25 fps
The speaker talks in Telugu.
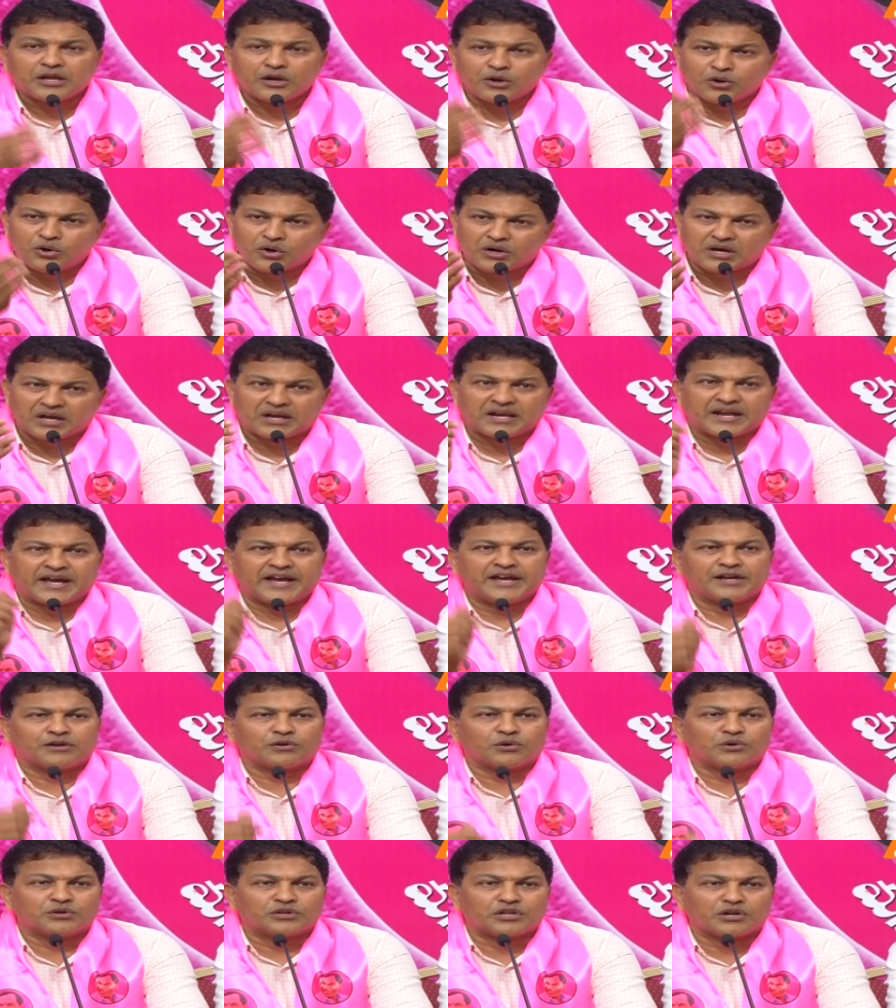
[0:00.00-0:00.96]
లోకల్
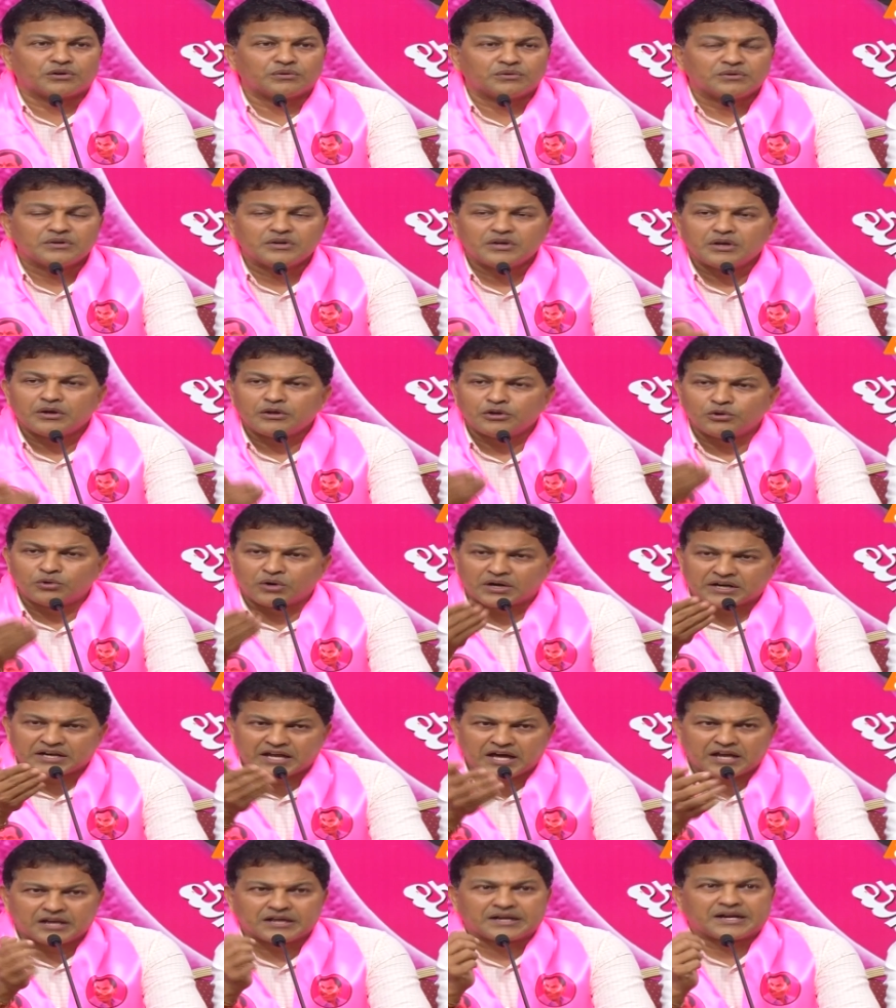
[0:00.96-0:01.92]
నాయకులు ఉంటారు నువ్వు ఒక
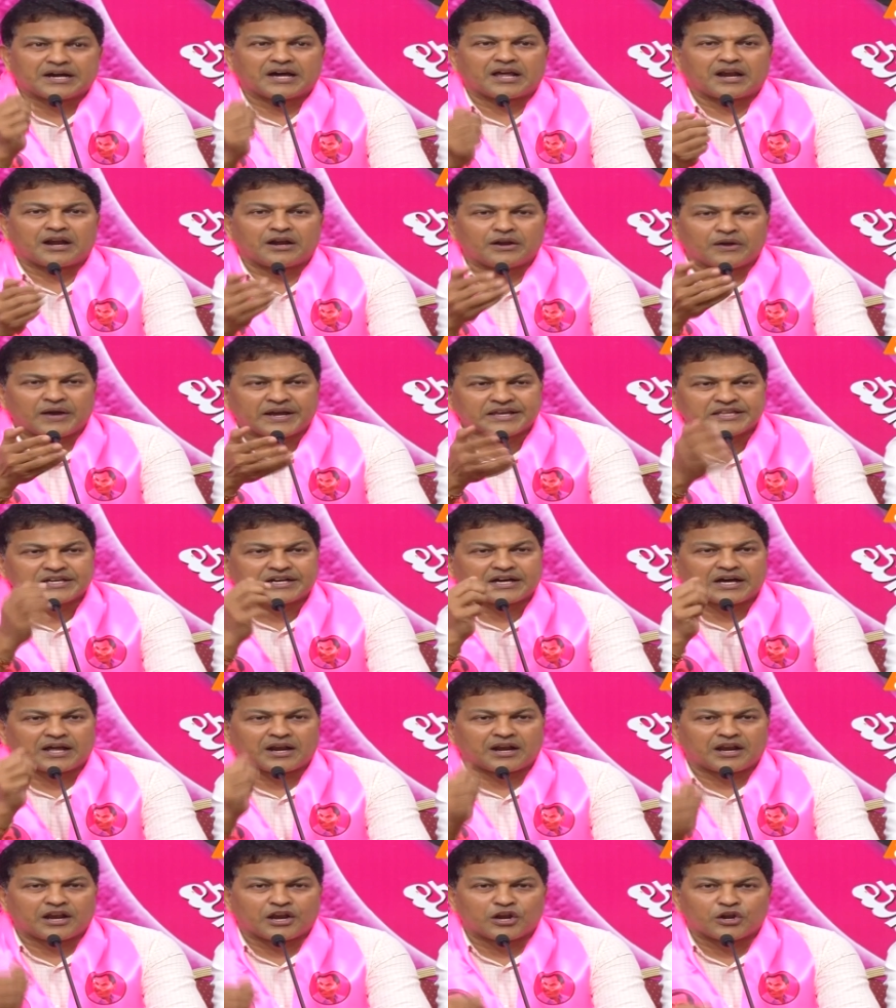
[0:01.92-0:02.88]
నాలుగు కార్లలో ఐదు
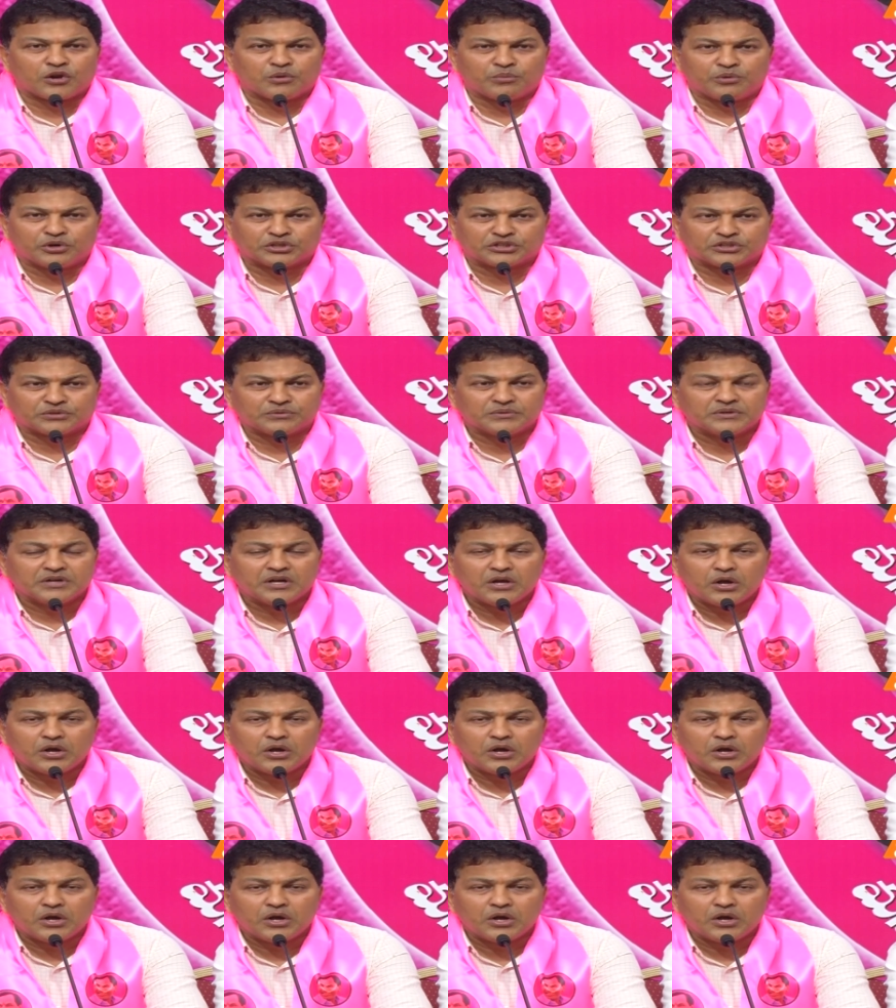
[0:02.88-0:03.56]
కార్లలో పోతావు